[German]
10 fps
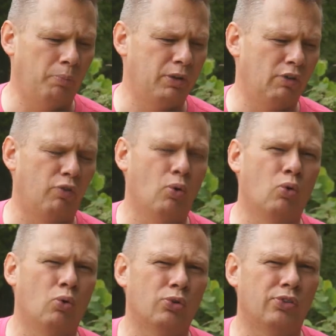ob der
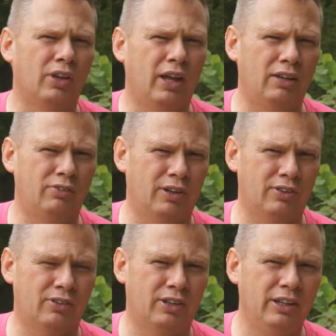Fokus
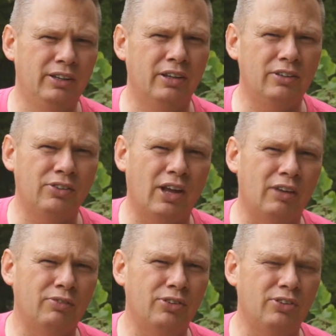etwas hinter
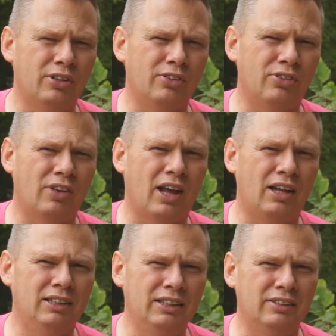dieser anvisierten
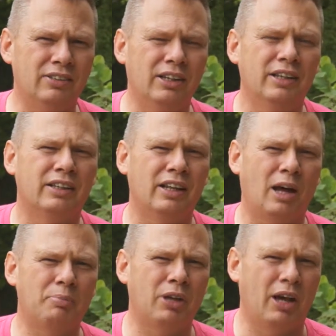Zahl liegt.
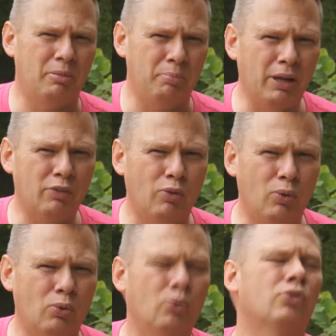Dann habt ihr einen
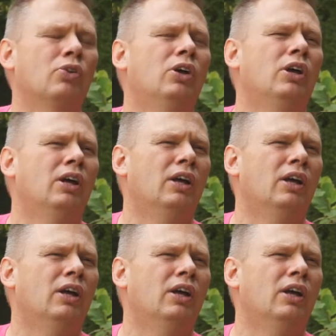Backfokus